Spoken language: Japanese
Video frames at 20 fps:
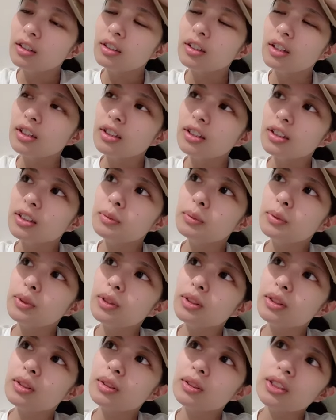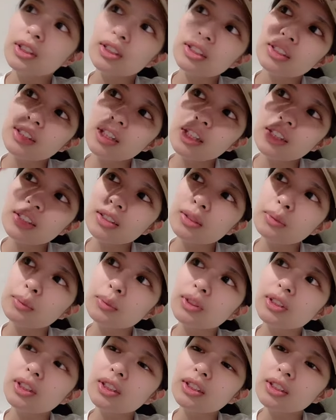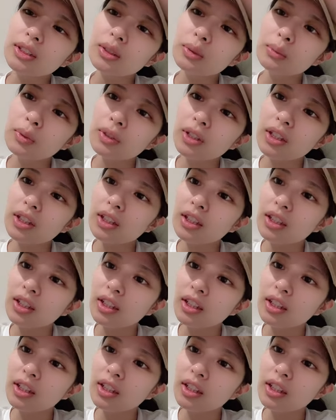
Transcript: ダンスも全ダンスも全然覚えられ